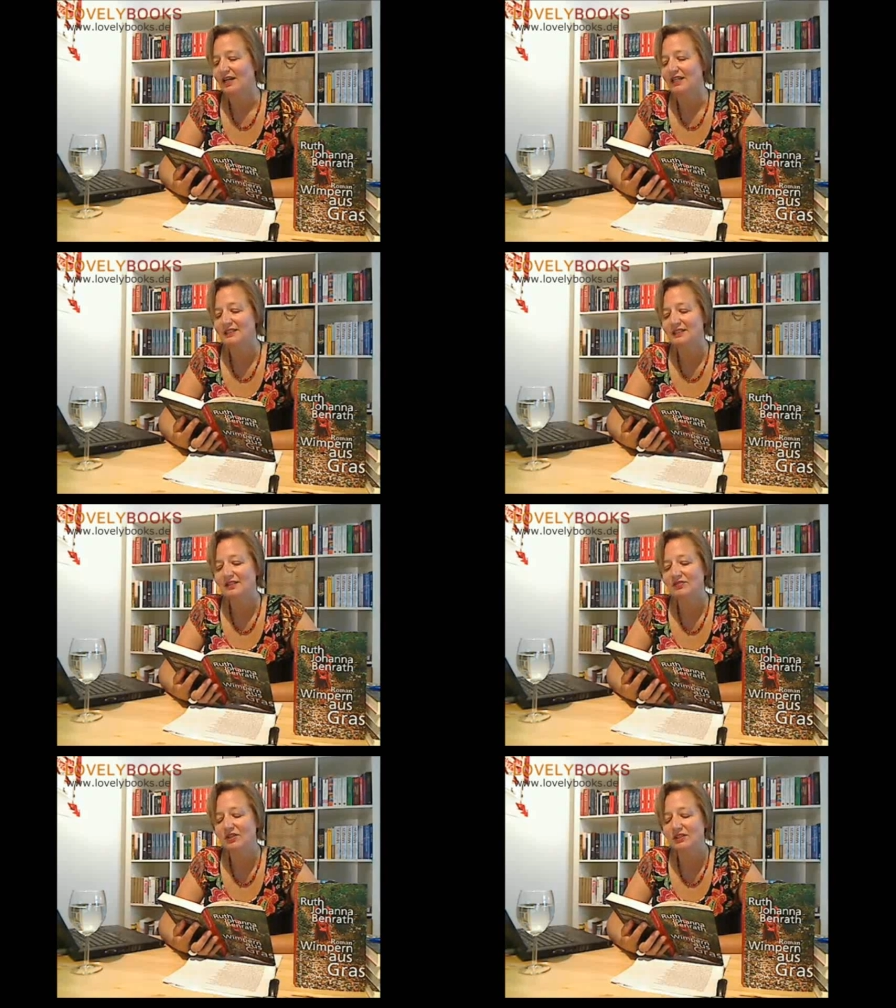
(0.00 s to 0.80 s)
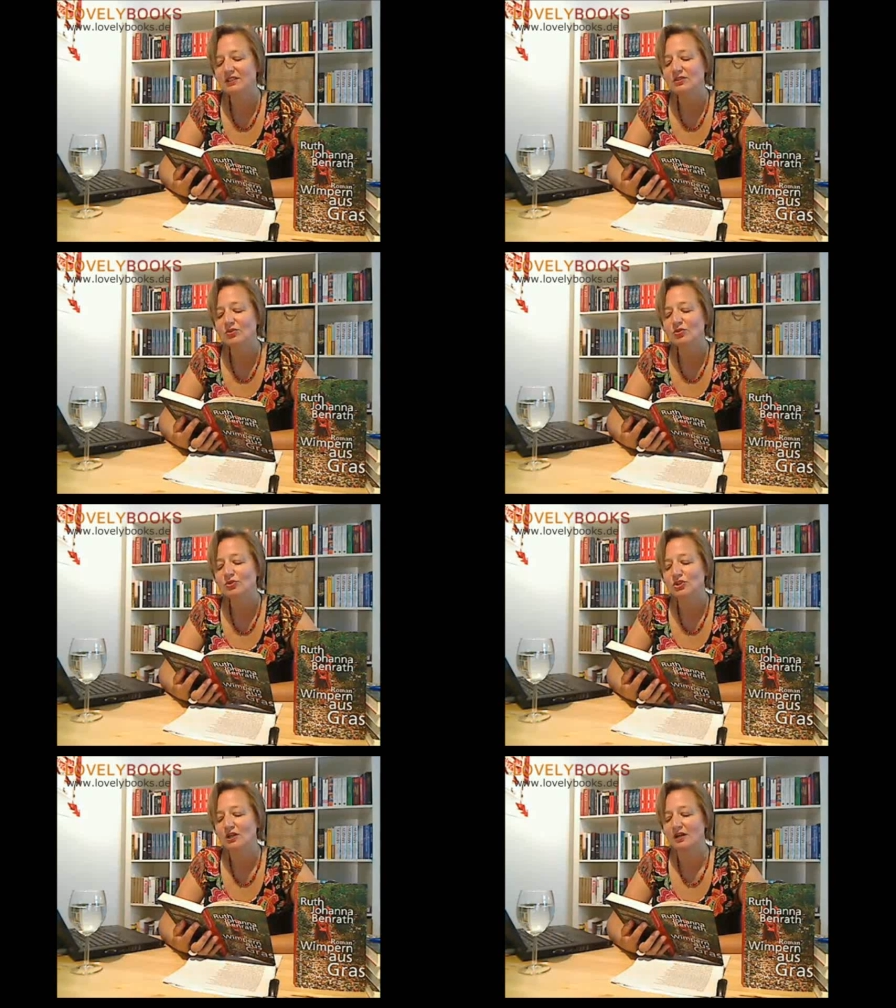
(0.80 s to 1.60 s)
als sie den wattierten
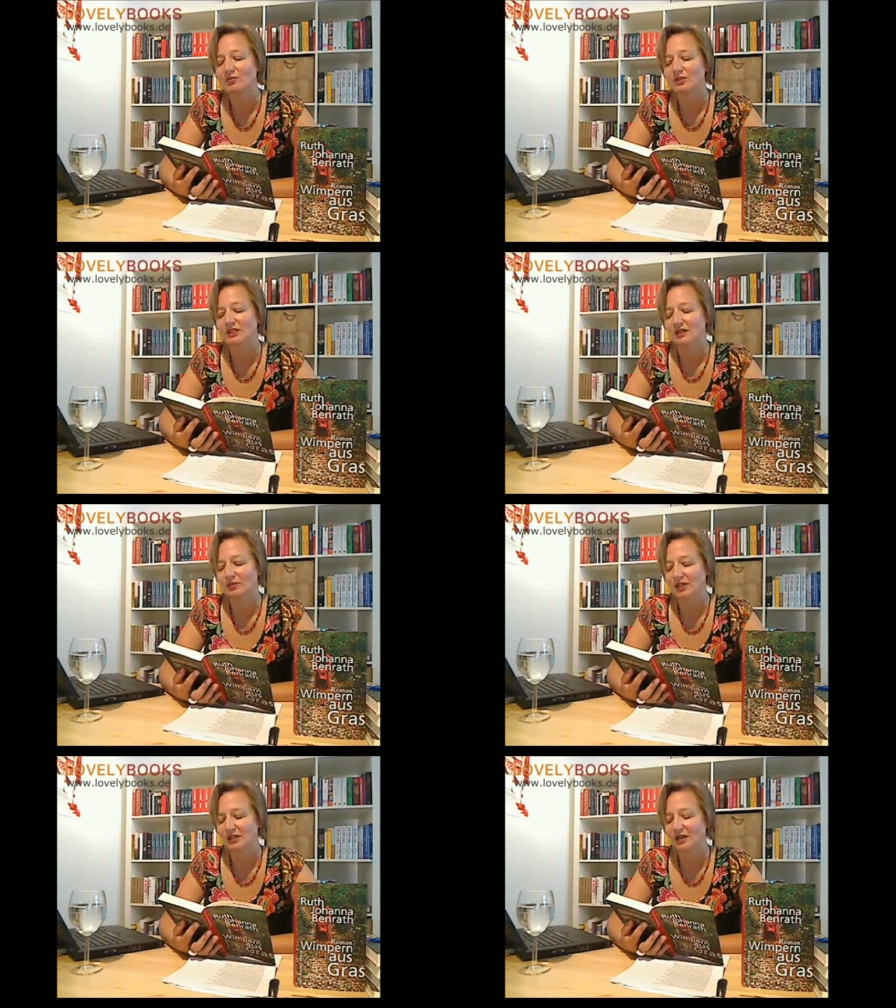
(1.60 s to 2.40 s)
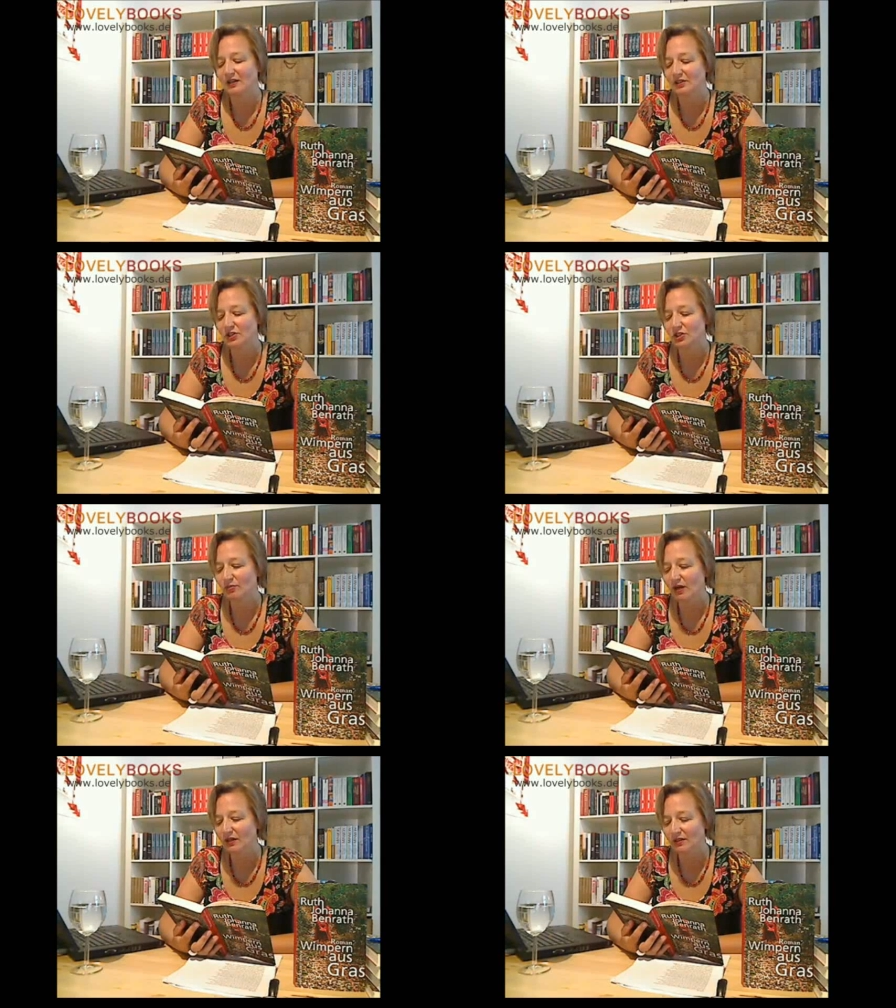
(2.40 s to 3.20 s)
Umschlag mit den amerikanischen
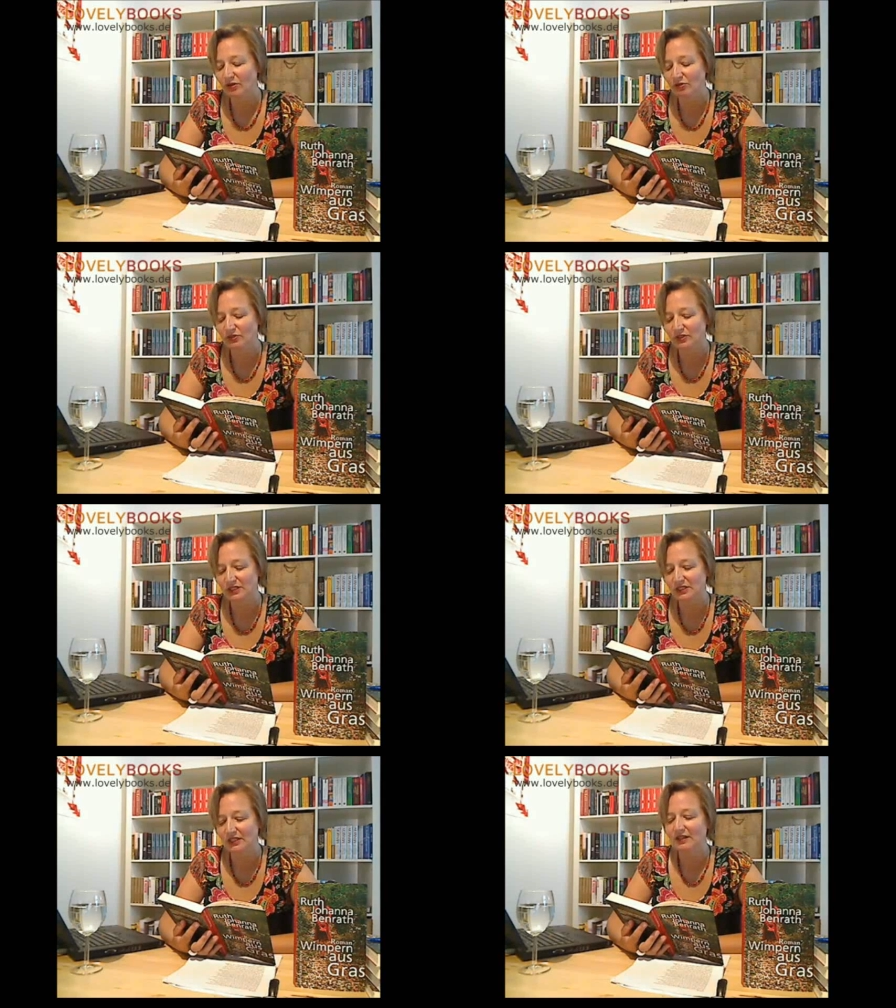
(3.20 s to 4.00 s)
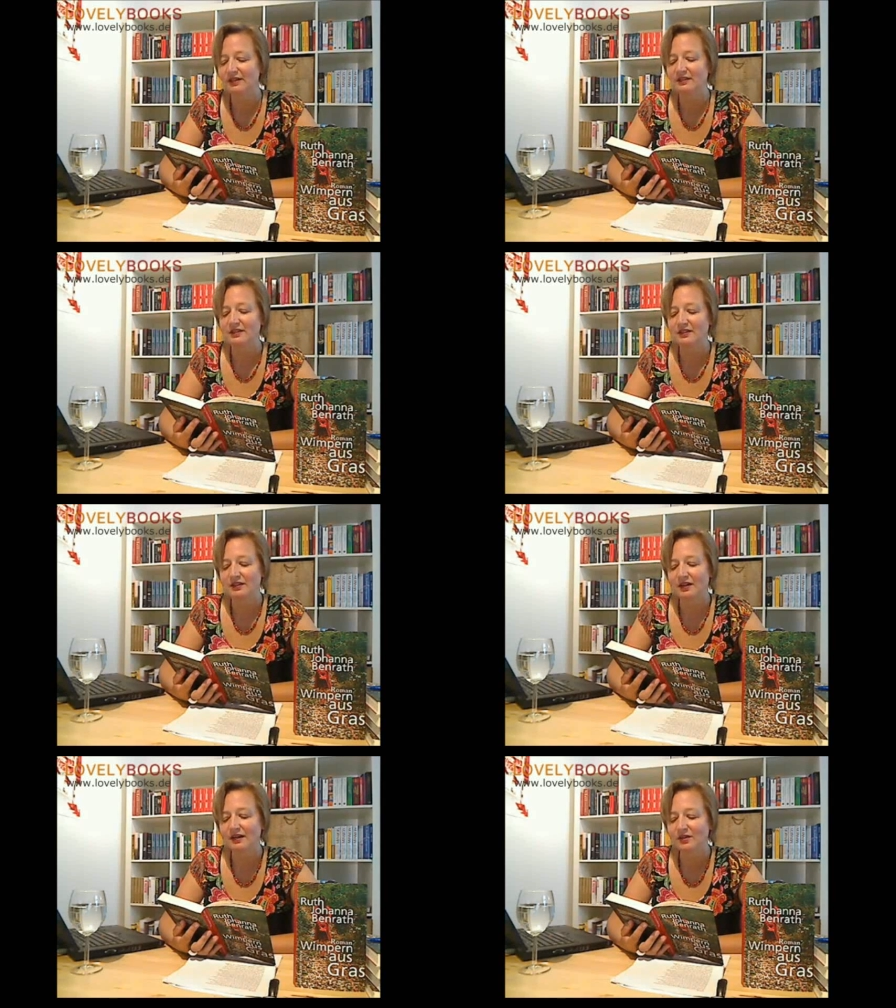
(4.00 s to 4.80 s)
Marken aufriss, den
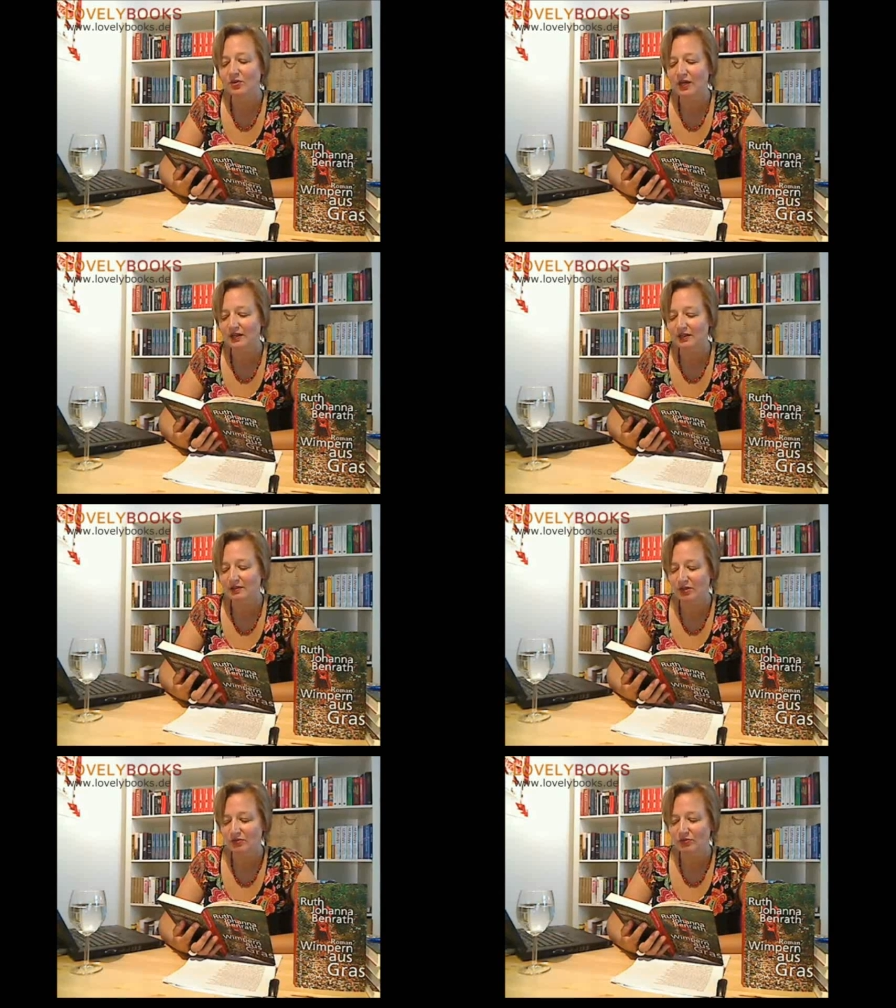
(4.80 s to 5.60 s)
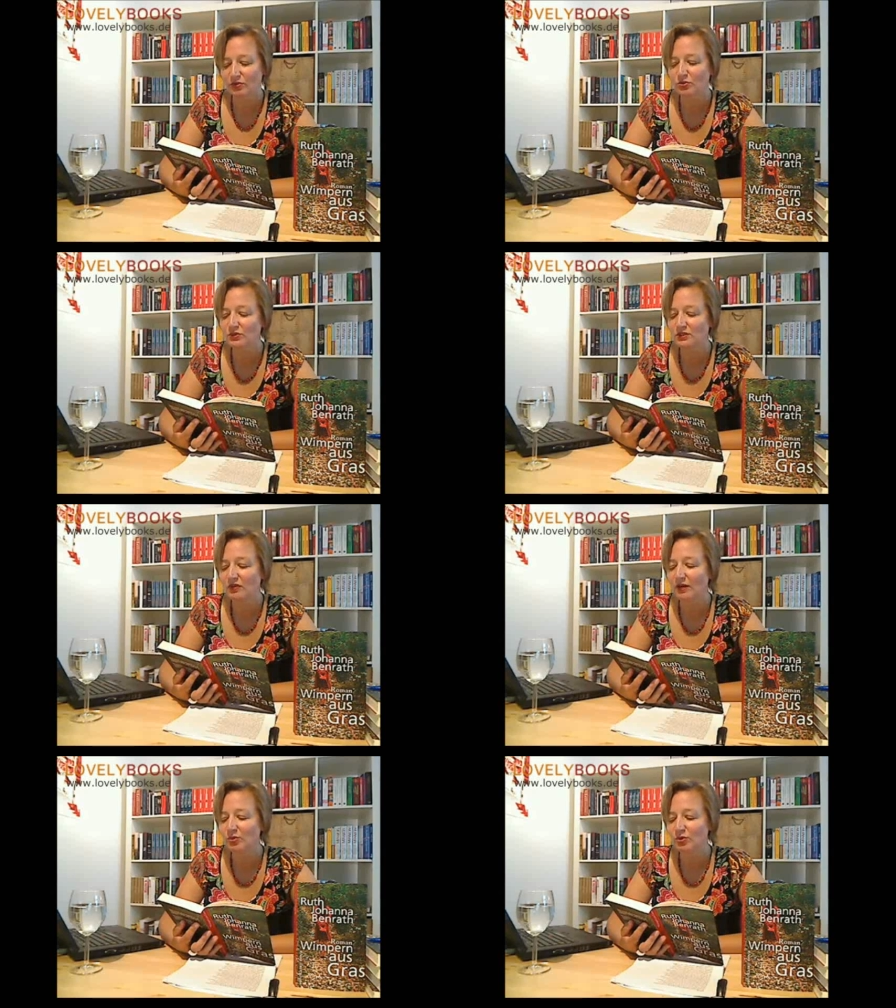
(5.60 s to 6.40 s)
ihr Reiko Ankenman vor gut
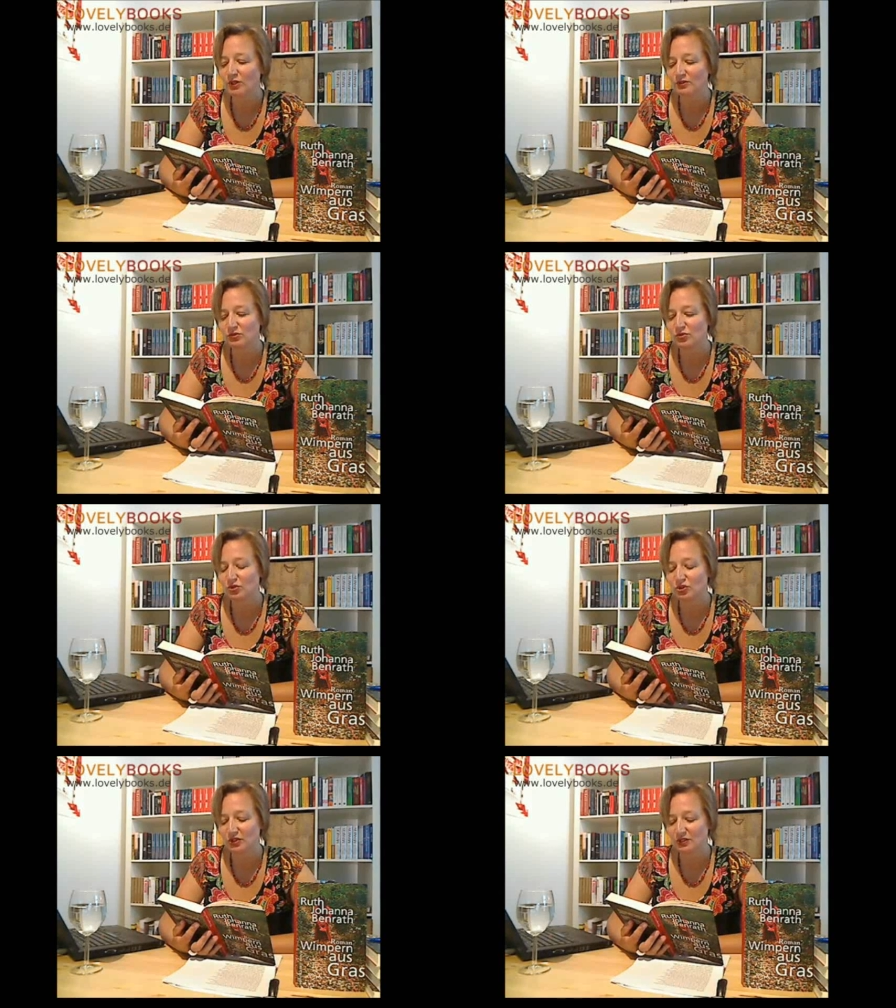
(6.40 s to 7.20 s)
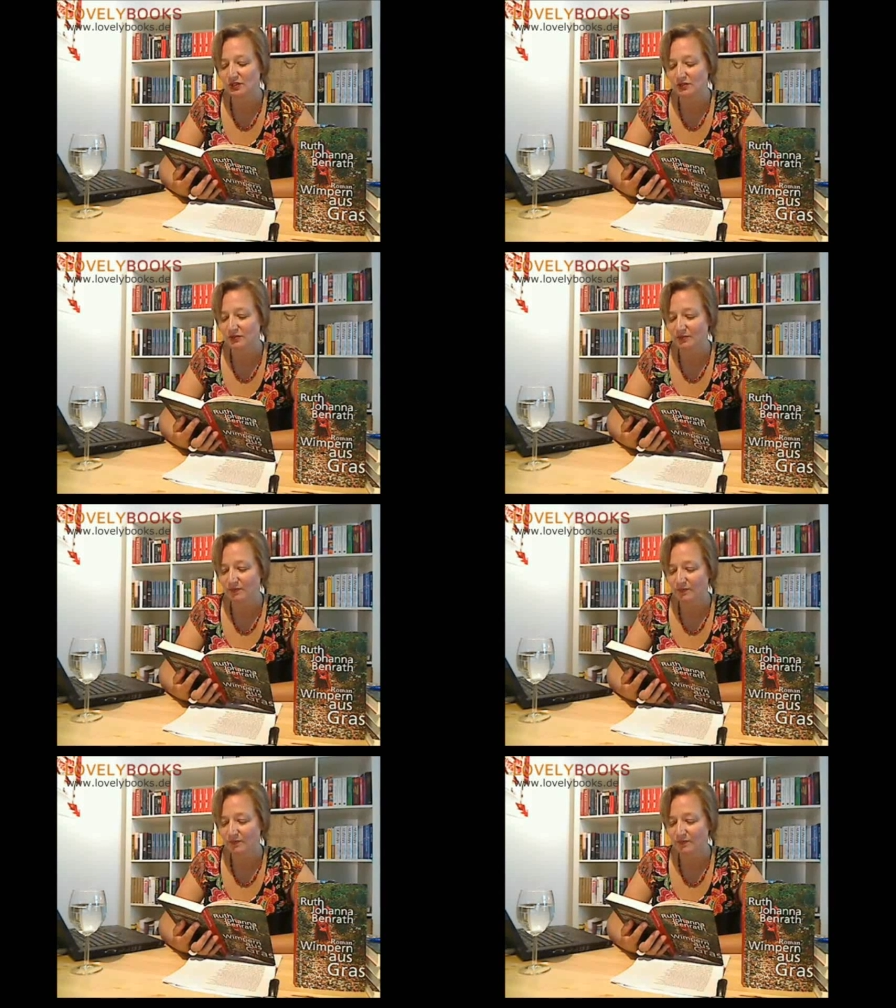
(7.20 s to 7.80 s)
zwei Monaten zugeschickt hatte.